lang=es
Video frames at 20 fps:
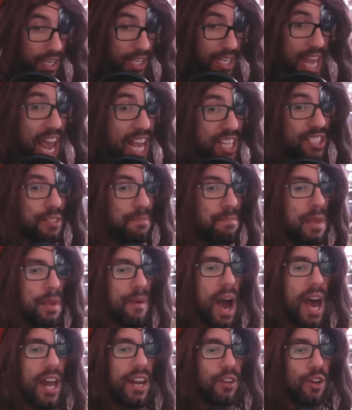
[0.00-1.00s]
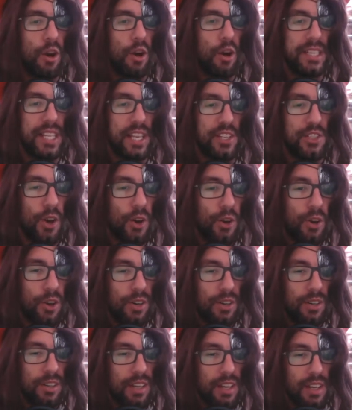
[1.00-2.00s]
que es mi barco mi
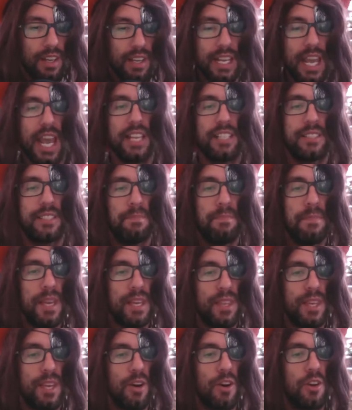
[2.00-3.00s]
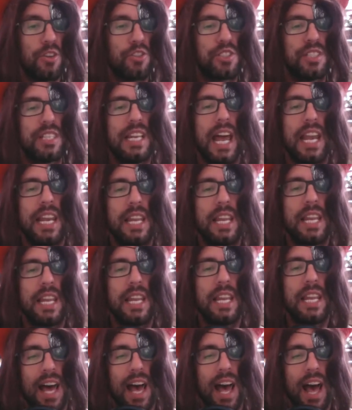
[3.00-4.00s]
tesoro, que es mi Dios la
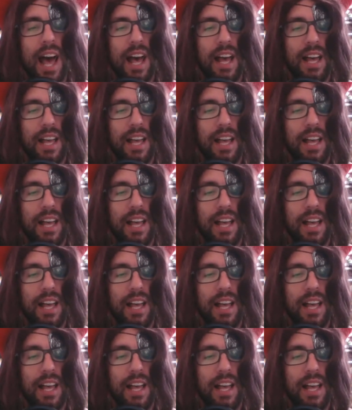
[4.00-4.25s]
libertad,